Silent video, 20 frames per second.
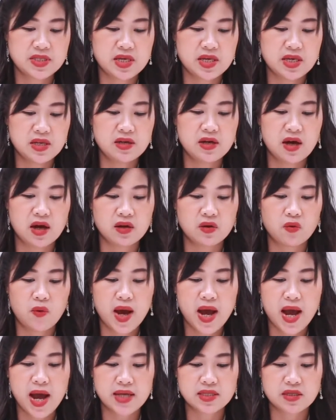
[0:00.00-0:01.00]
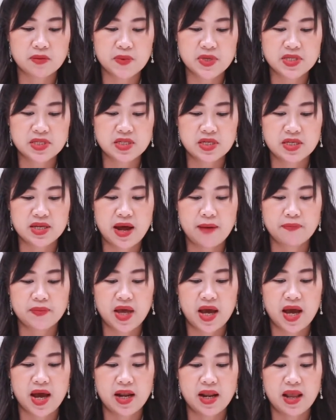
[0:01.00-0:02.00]
สีเหลืองหรือว่าอาจจะเป็นสี
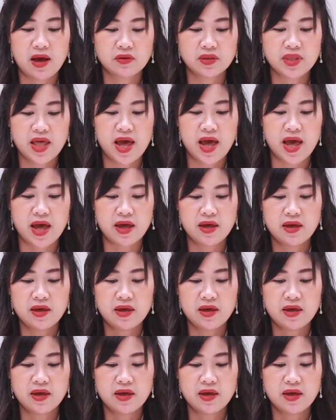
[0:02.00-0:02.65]
ดำนะคะ แล้วแต่